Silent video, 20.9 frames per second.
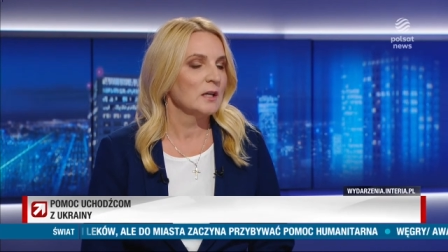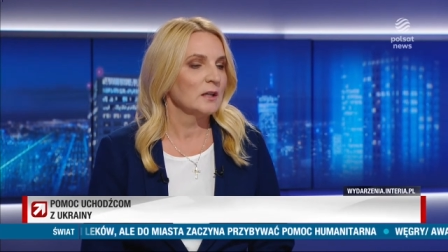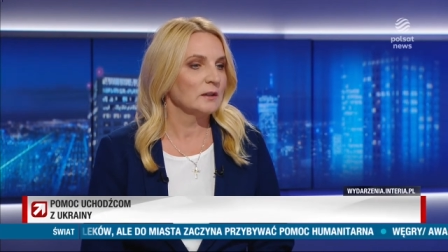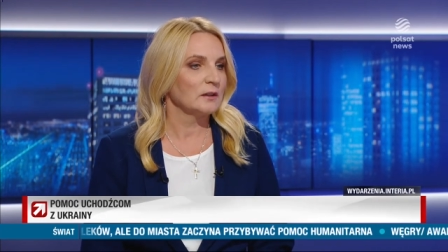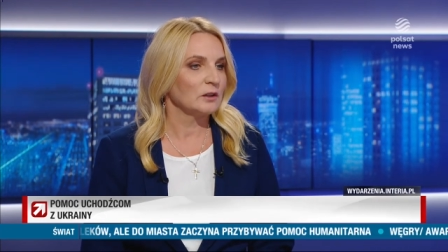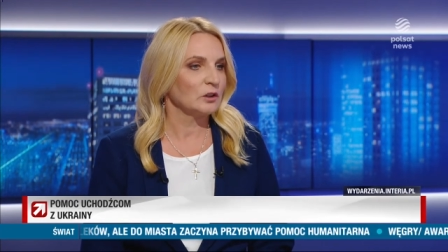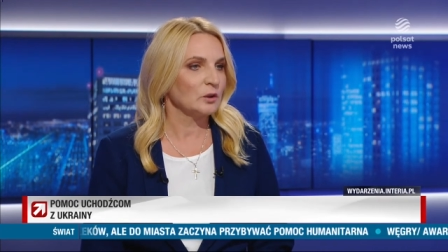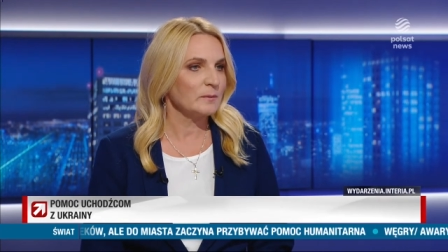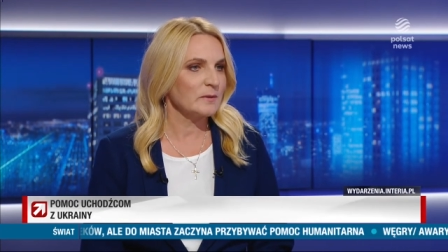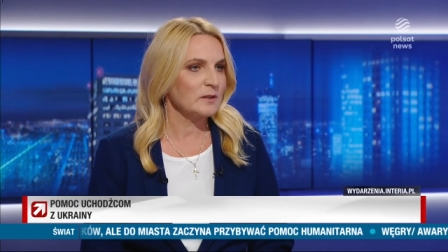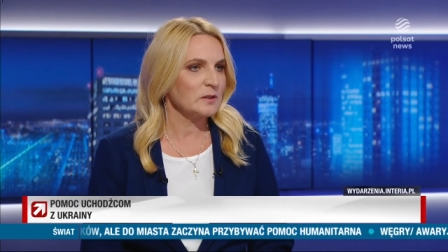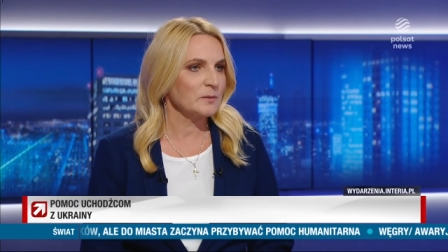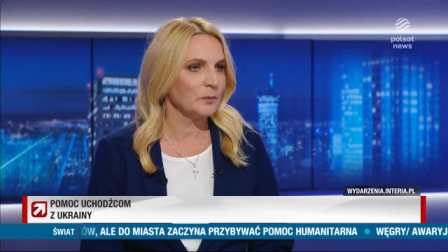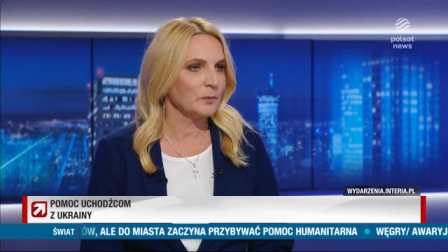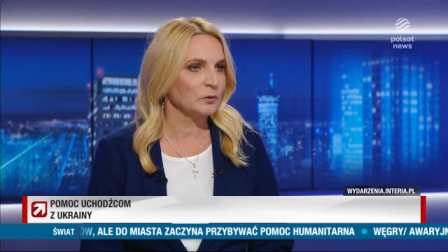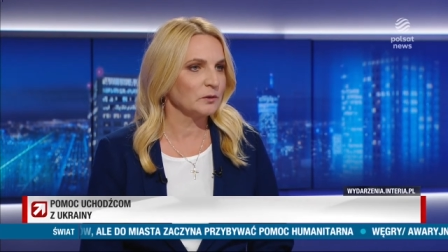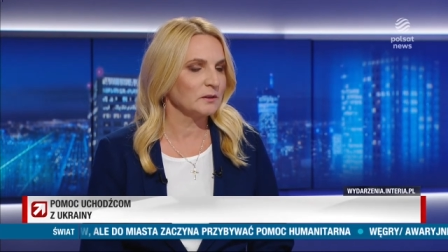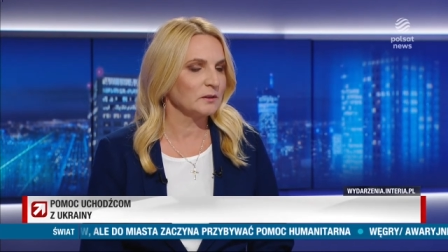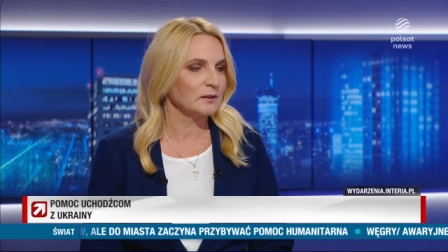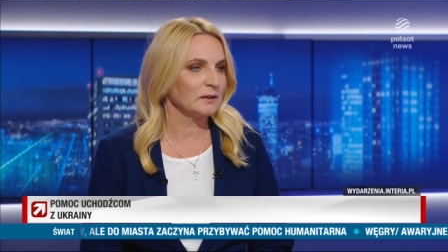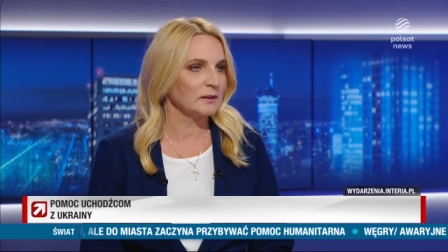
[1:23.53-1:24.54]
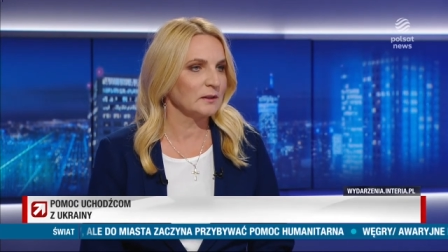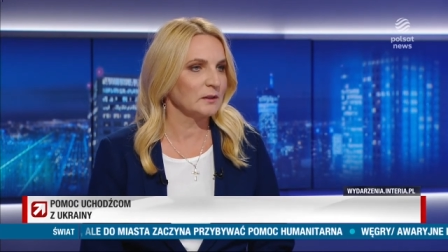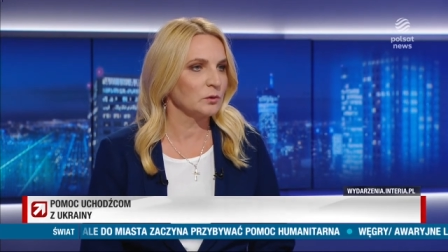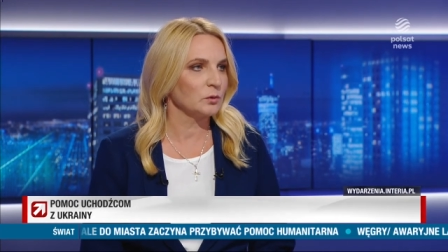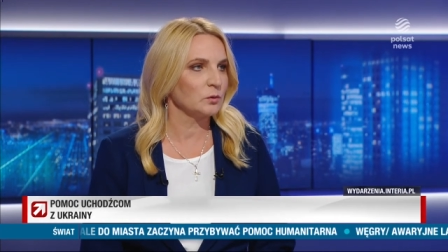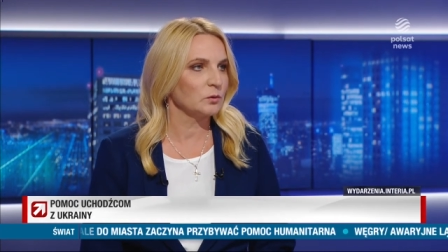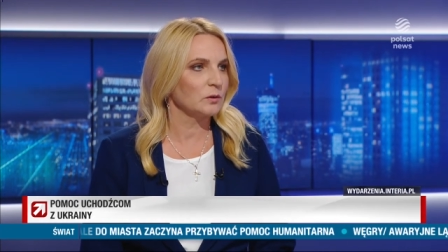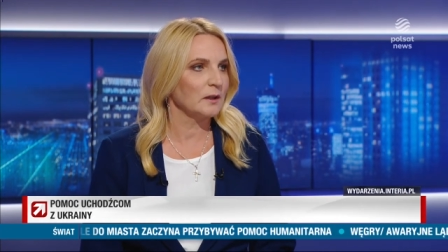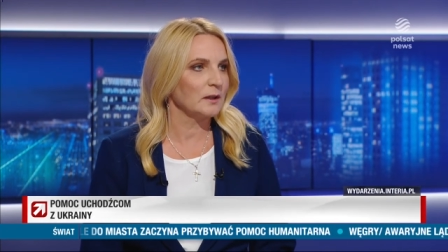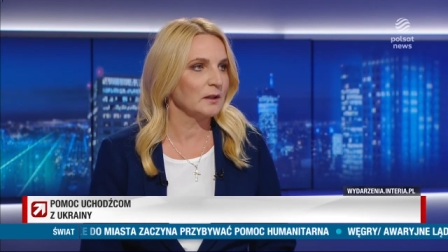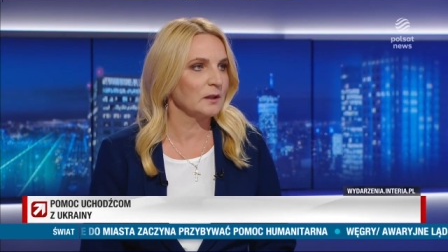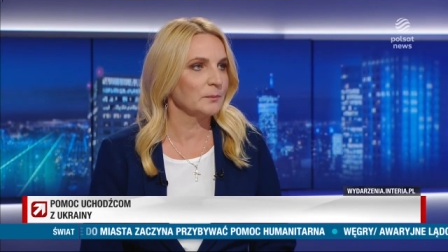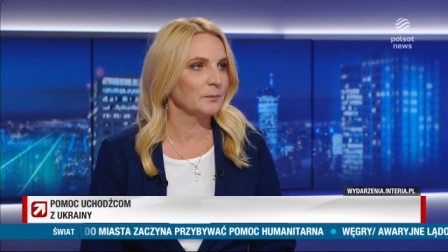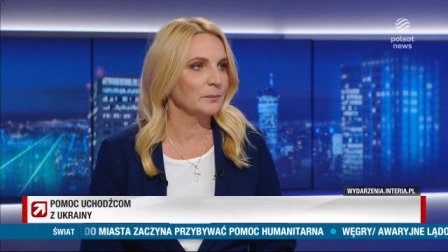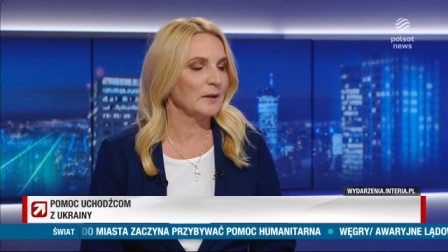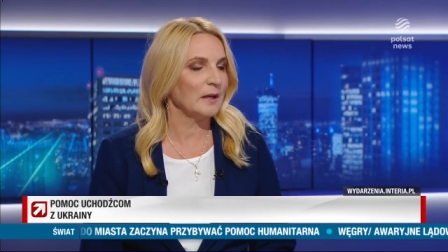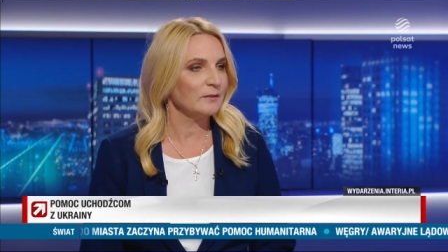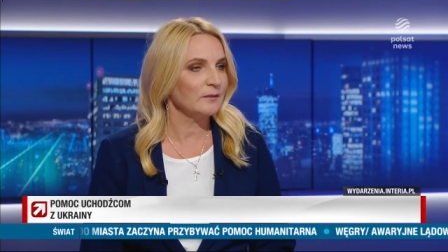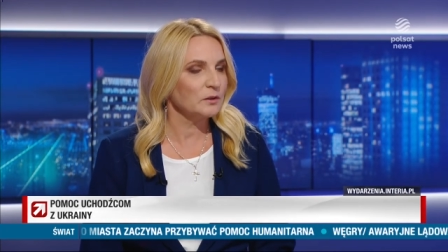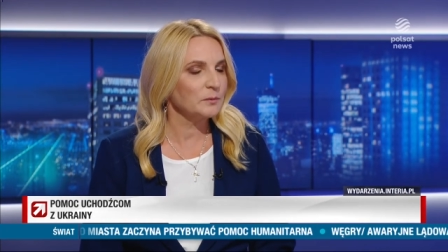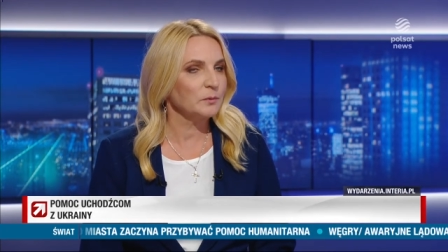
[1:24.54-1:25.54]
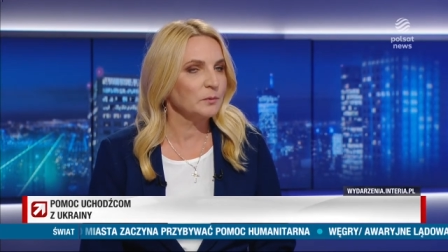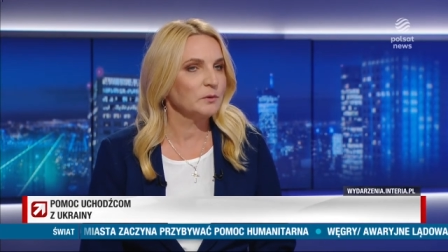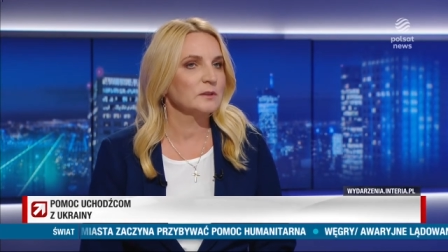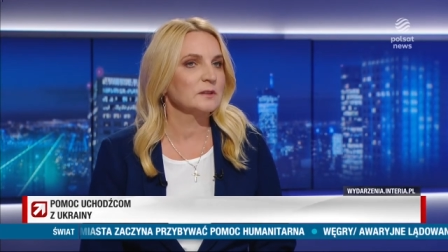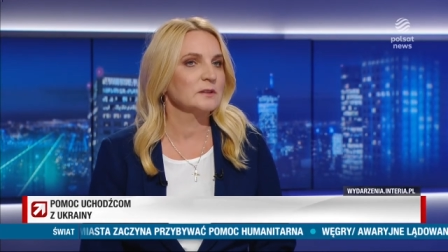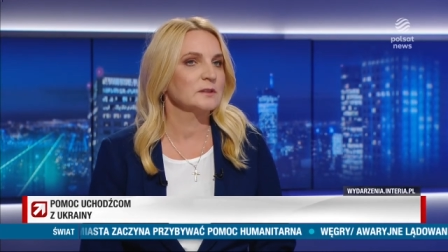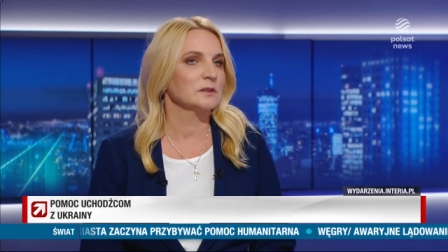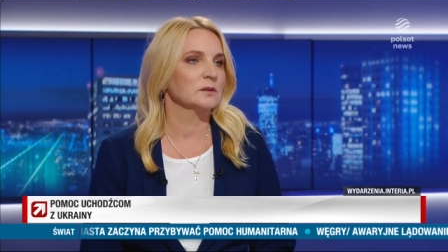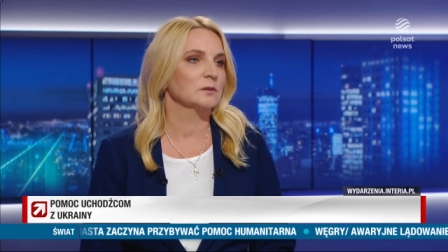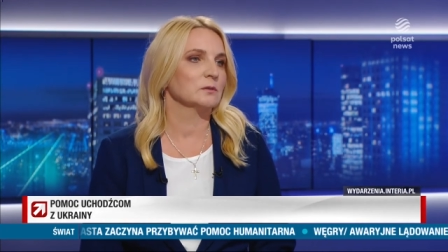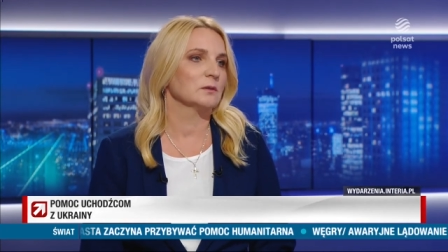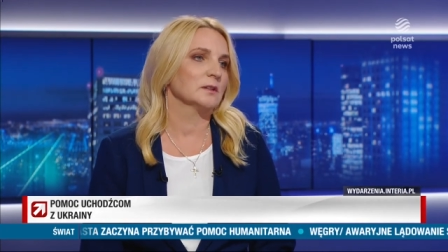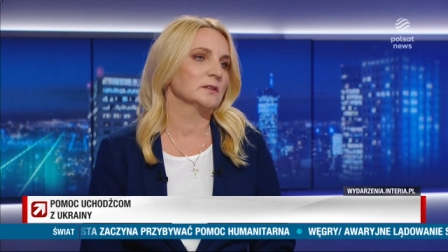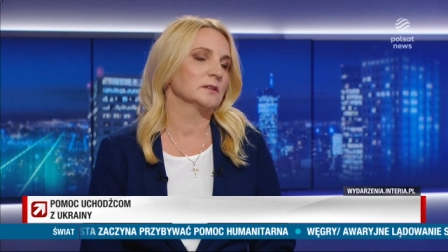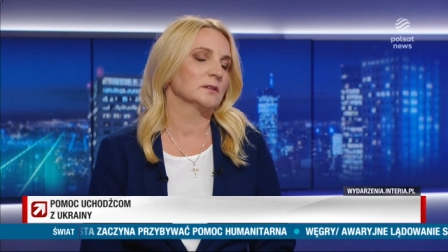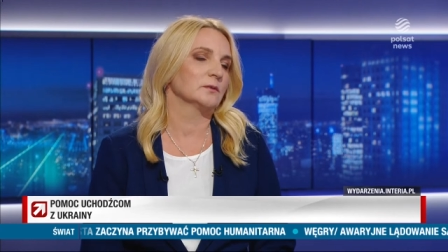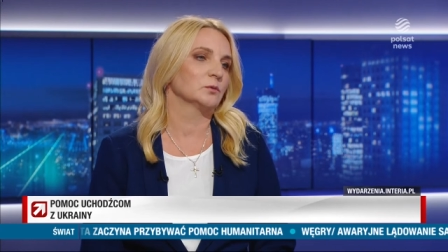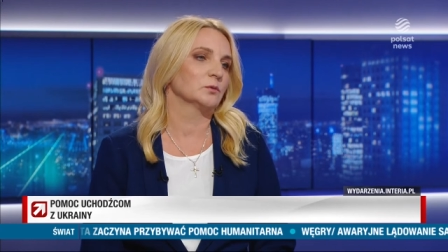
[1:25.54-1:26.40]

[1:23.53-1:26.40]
Natomiast po tych takich ruchach i nawet po tej sytuacji,